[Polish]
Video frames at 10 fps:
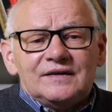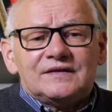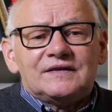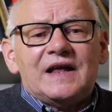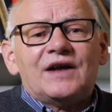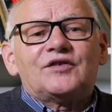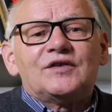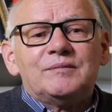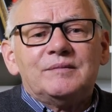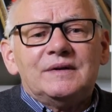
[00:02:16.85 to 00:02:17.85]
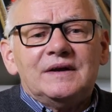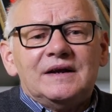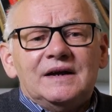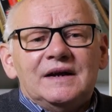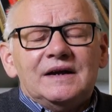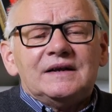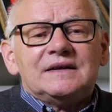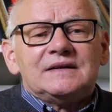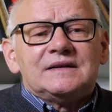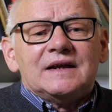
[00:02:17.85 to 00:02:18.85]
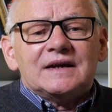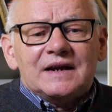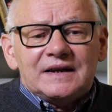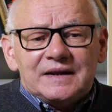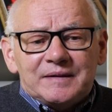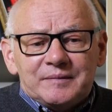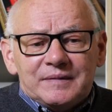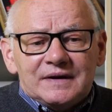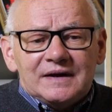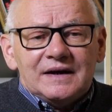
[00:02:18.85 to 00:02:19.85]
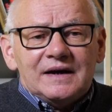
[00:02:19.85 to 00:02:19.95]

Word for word: z naszym terenem